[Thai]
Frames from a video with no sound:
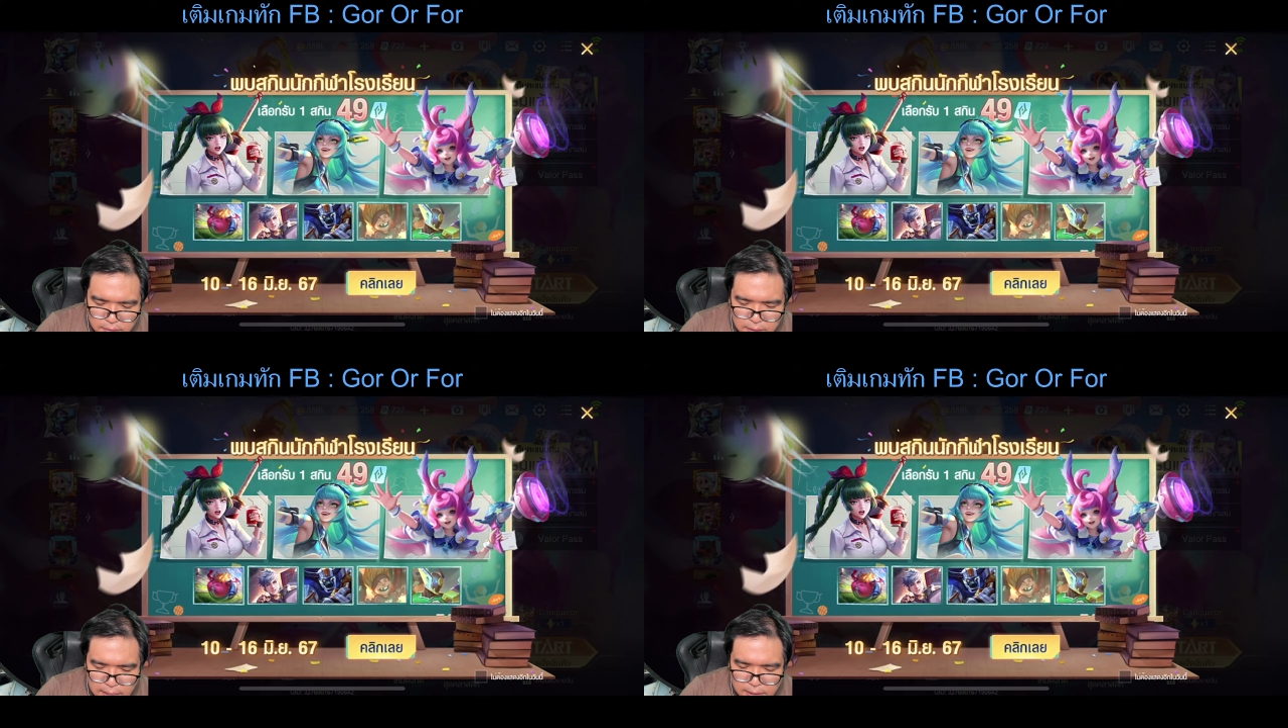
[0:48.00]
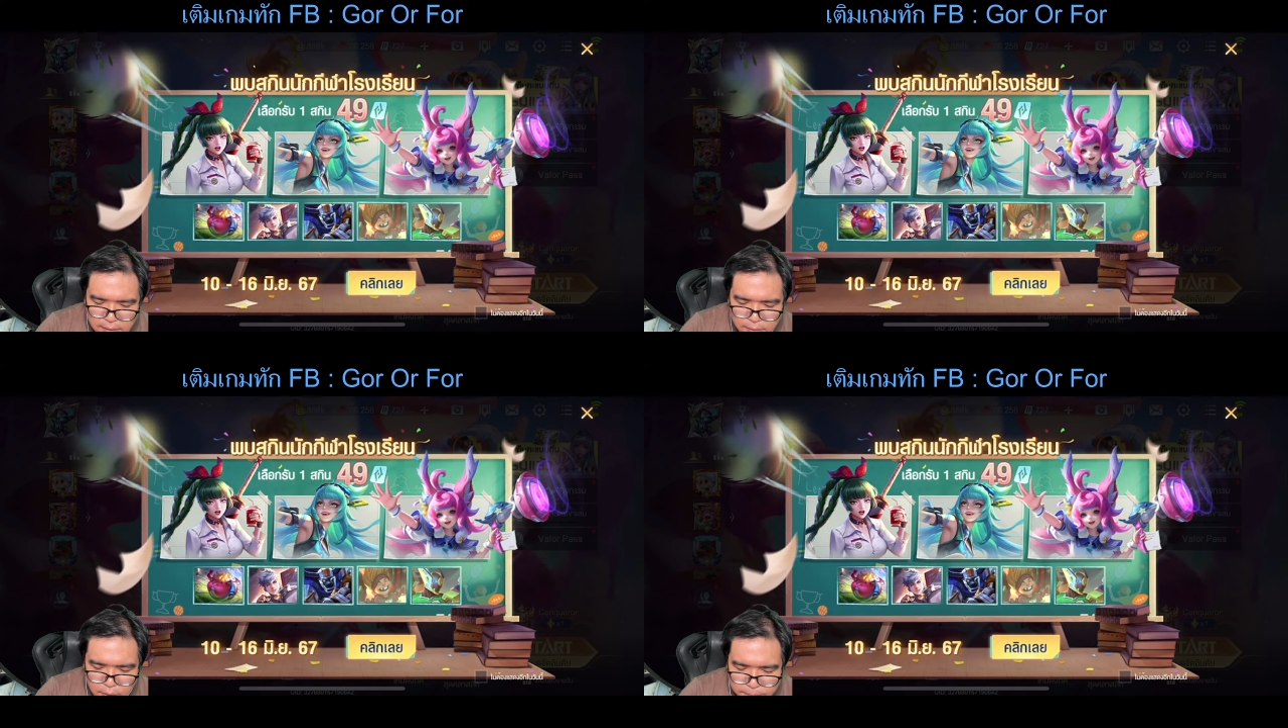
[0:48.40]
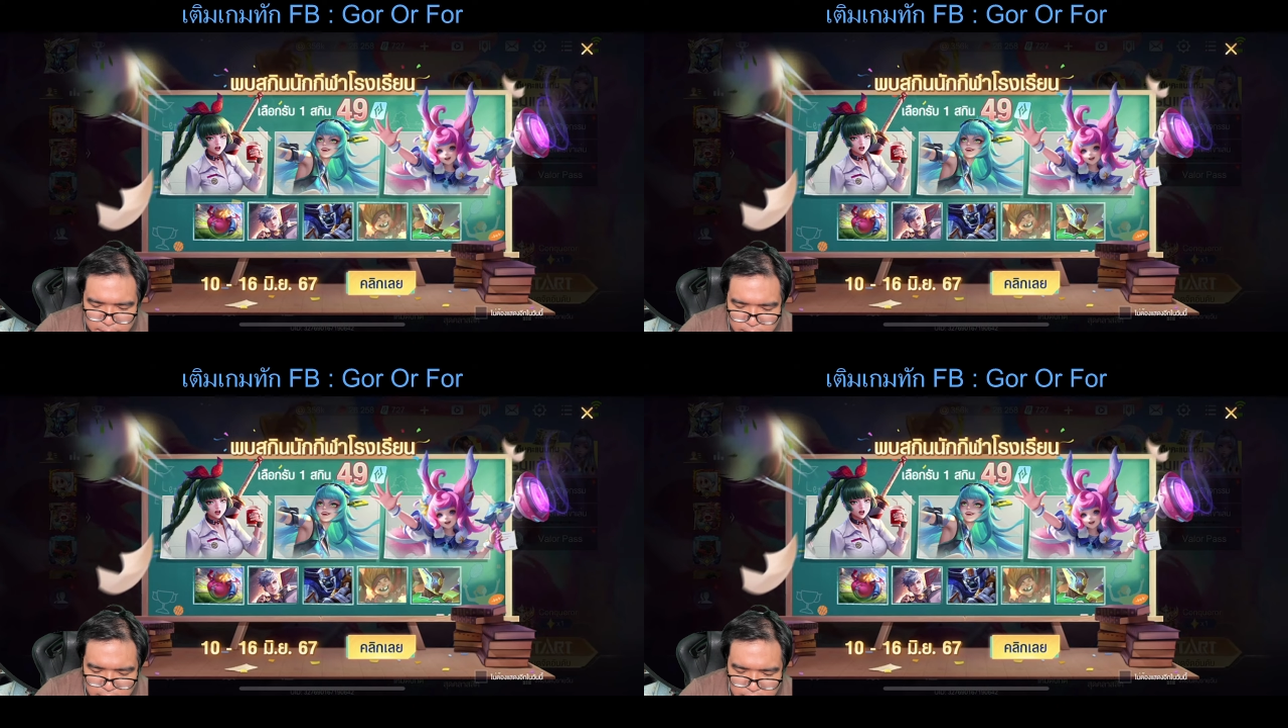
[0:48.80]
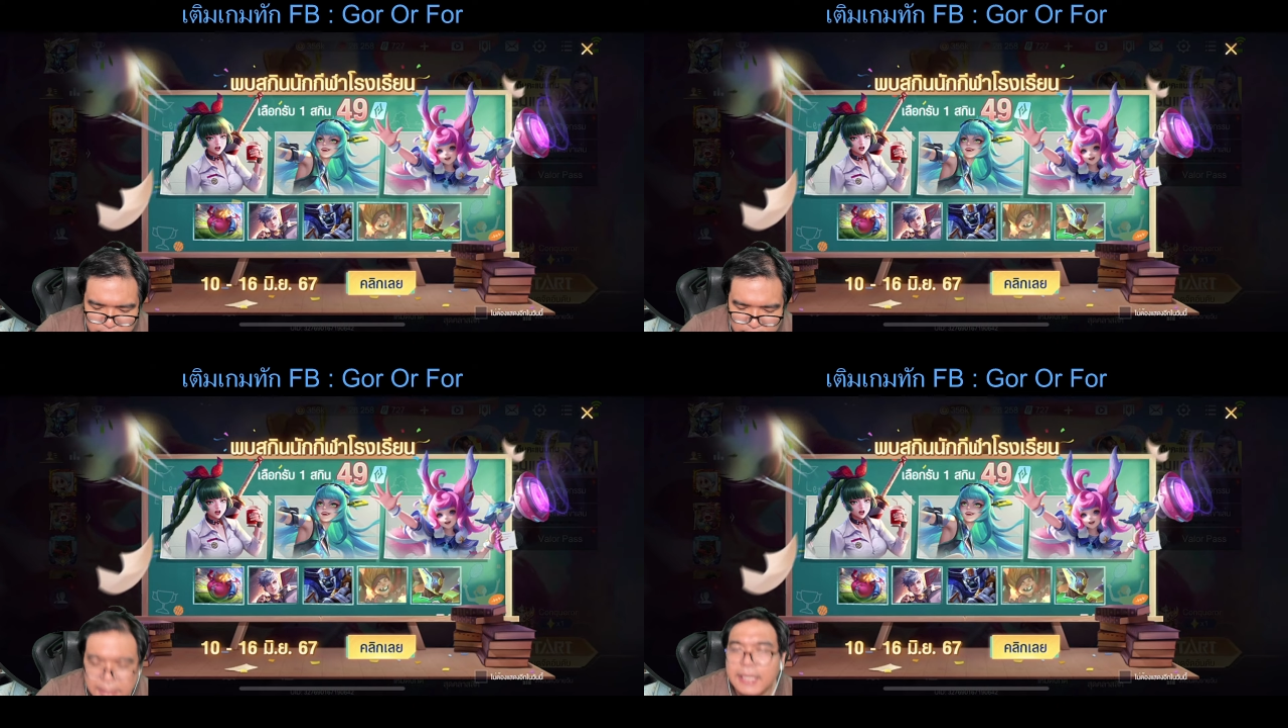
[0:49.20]
อ่าแล้วก็มี
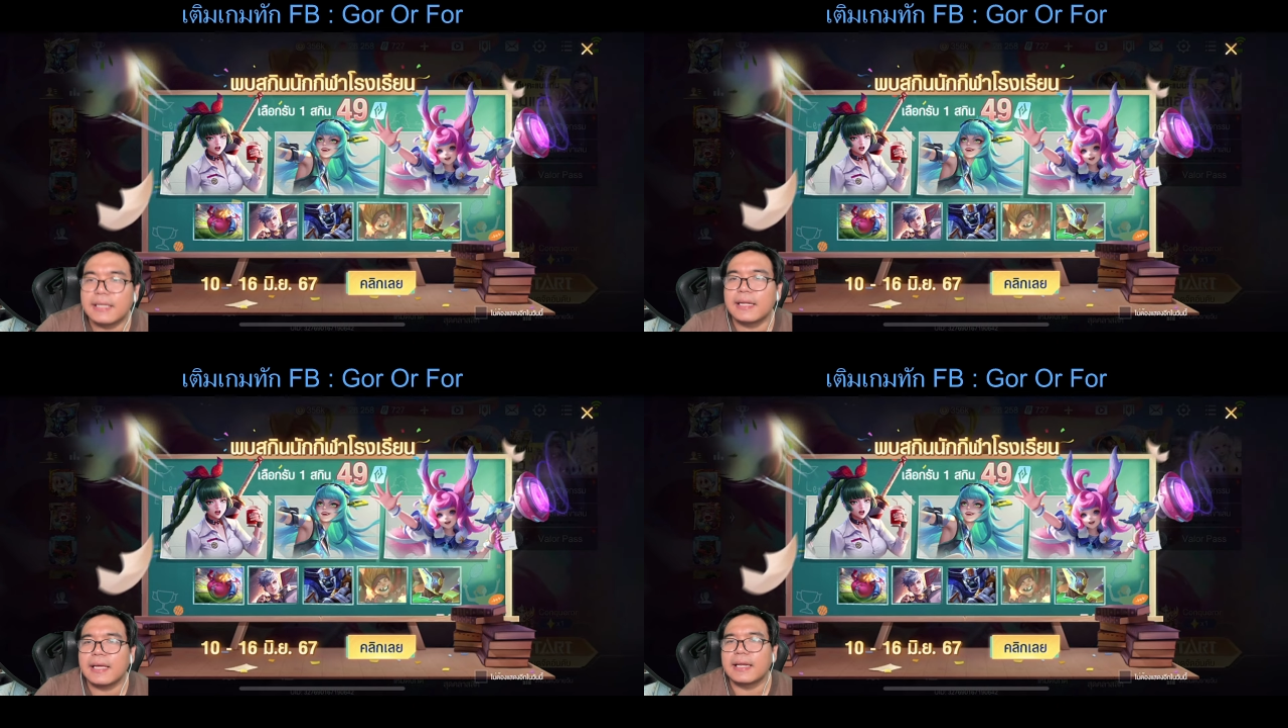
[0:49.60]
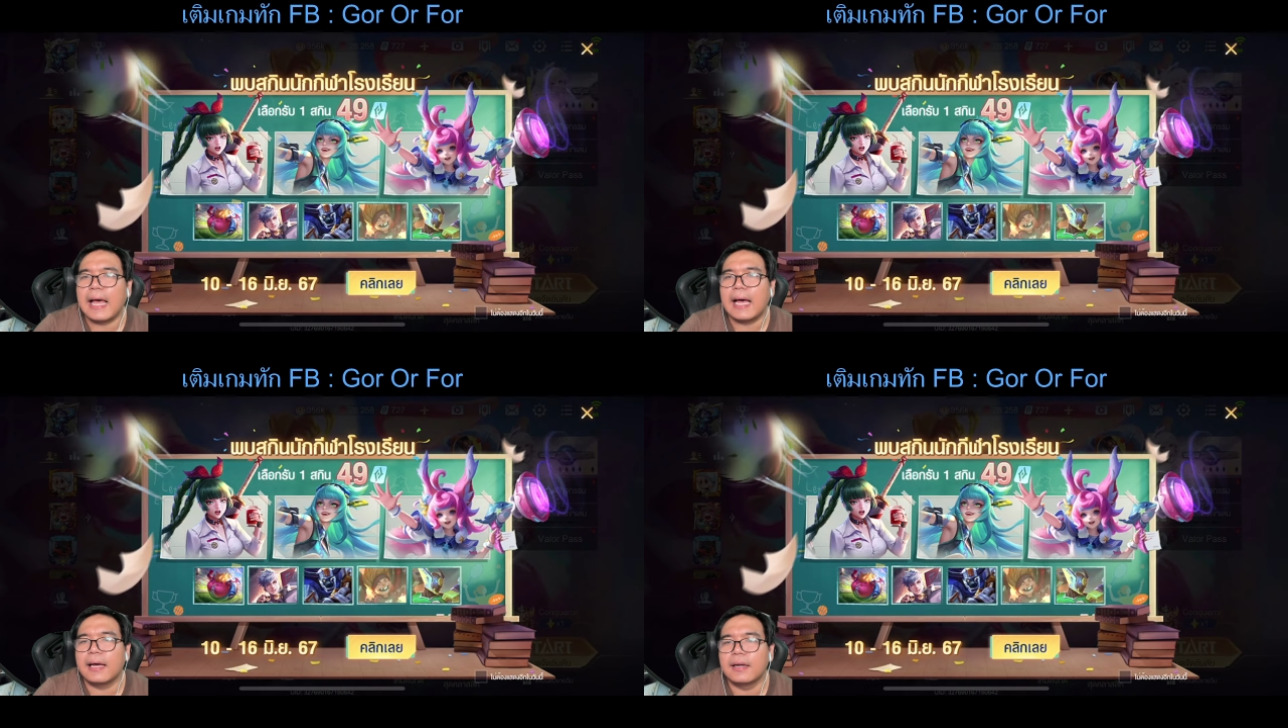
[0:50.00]
ตะกินนักกีฬา